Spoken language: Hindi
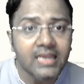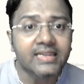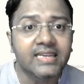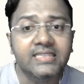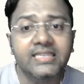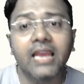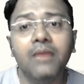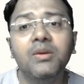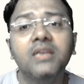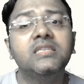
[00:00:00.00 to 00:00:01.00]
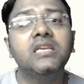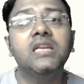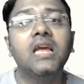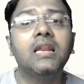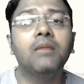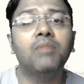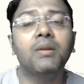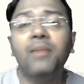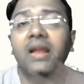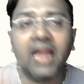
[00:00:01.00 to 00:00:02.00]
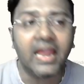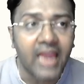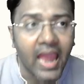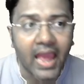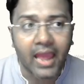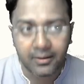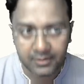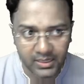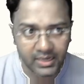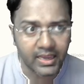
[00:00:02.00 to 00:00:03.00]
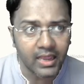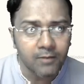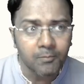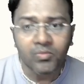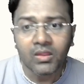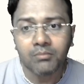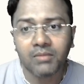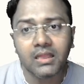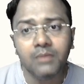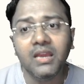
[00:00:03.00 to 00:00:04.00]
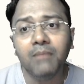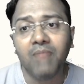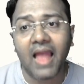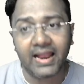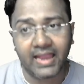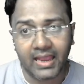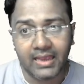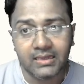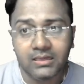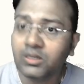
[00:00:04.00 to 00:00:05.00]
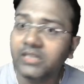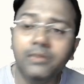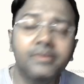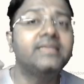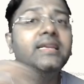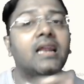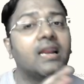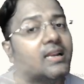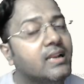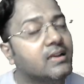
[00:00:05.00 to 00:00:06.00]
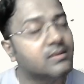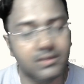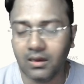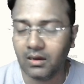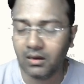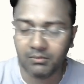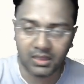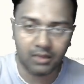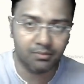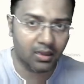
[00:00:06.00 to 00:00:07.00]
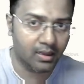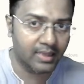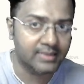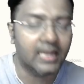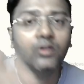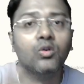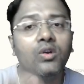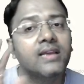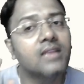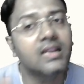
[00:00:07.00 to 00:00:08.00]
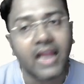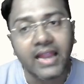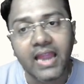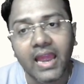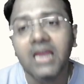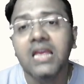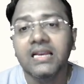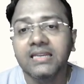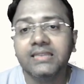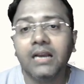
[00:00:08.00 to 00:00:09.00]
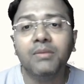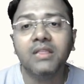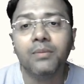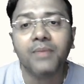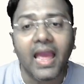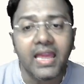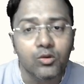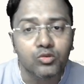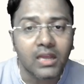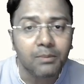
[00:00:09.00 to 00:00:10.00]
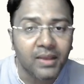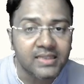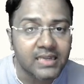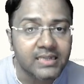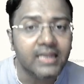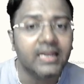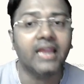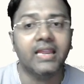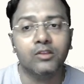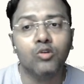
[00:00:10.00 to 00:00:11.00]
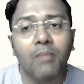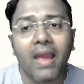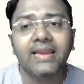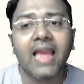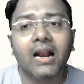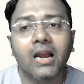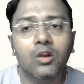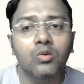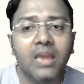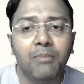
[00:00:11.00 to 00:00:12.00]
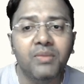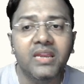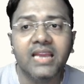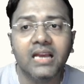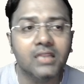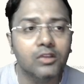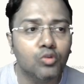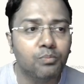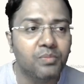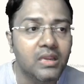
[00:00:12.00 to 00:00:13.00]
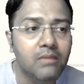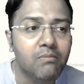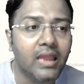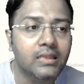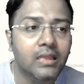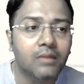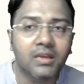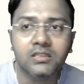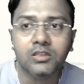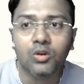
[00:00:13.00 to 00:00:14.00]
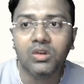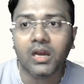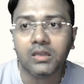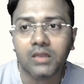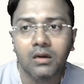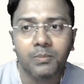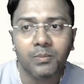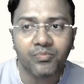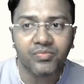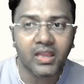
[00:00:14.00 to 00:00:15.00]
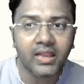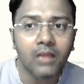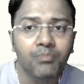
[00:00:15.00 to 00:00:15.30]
किसी भी सीरियल नंबर पे नहीं है ठीक है मतलब ये ब्लैंक है किसी भी सीरियल मतलब ऐसे लेनों के अंदर नहीं है इसका मतलब क्या है यूज़र प्रेजेंट ही नहीं है तो मैं क्या कर रहा हूँ ये पी के अंदर जो पी मैं इधर मैं ज़ीरो लिया था ठीक है